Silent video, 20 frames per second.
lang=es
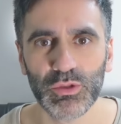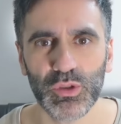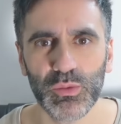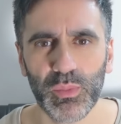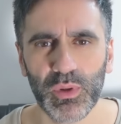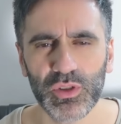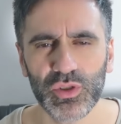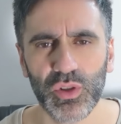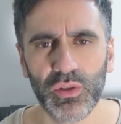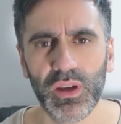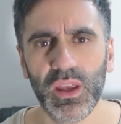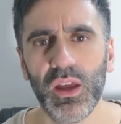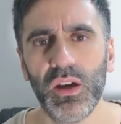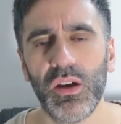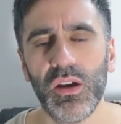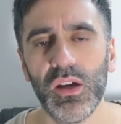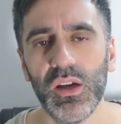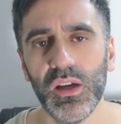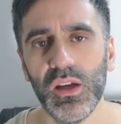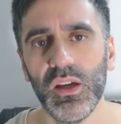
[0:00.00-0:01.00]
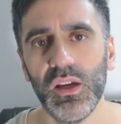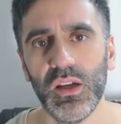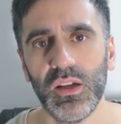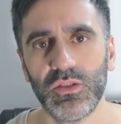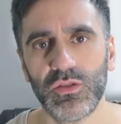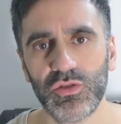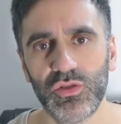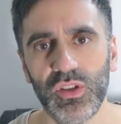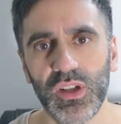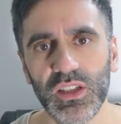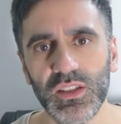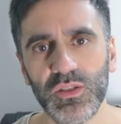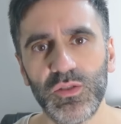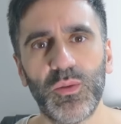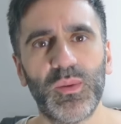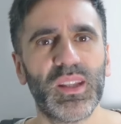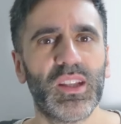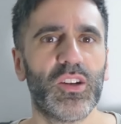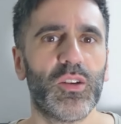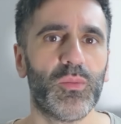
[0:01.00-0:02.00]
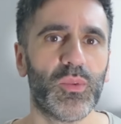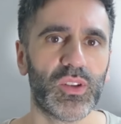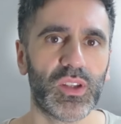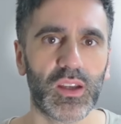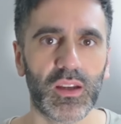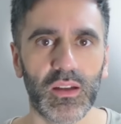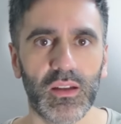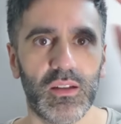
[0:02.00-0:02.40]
en un próximo video. Yo soy Cris y tomate con mote.